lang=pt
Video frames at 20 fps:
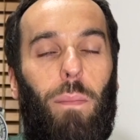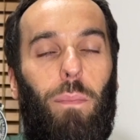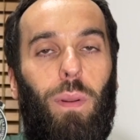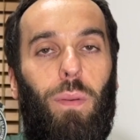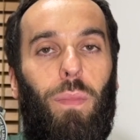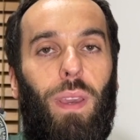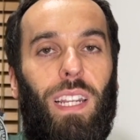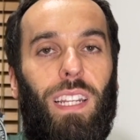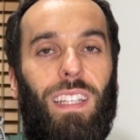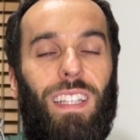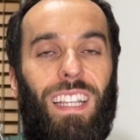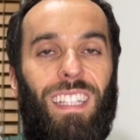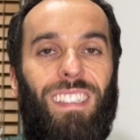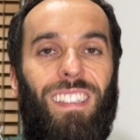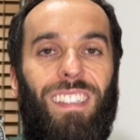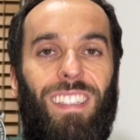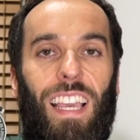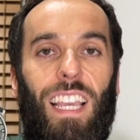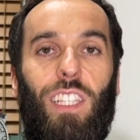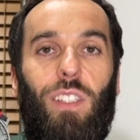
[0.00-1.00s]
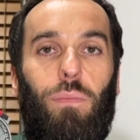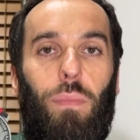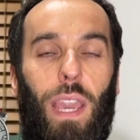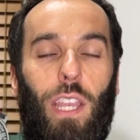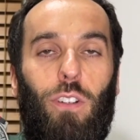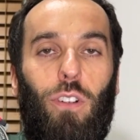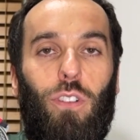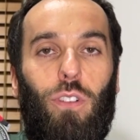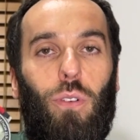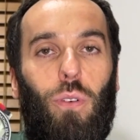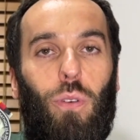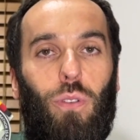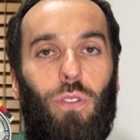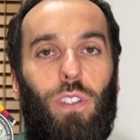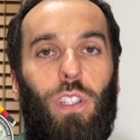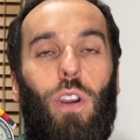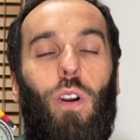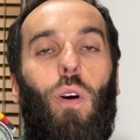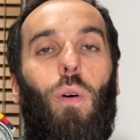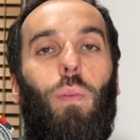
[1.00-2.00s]
primeira das 6 majors eu
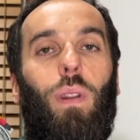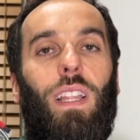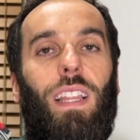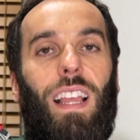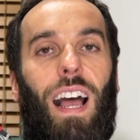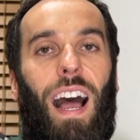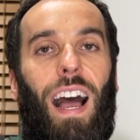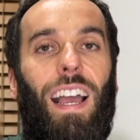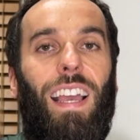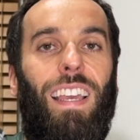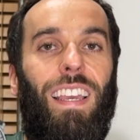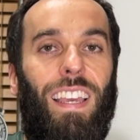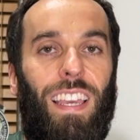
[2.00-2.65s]
consegui completar.